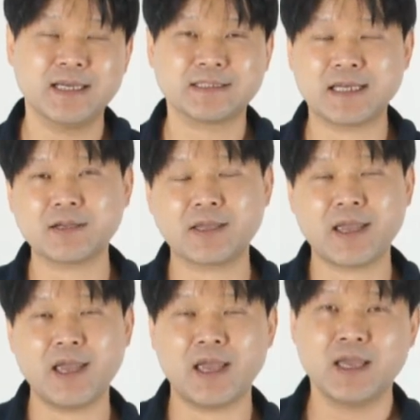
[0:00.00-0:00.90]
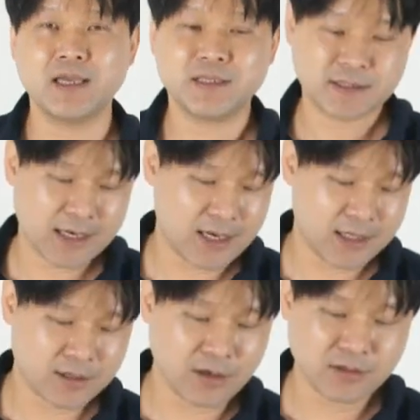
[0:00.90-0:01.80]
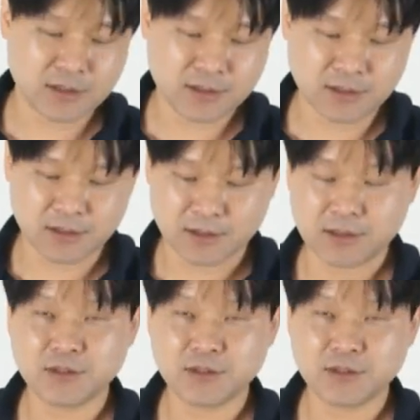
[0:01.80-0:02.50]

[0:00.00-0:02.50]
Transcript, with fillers: 자 이렇게 제가 스커트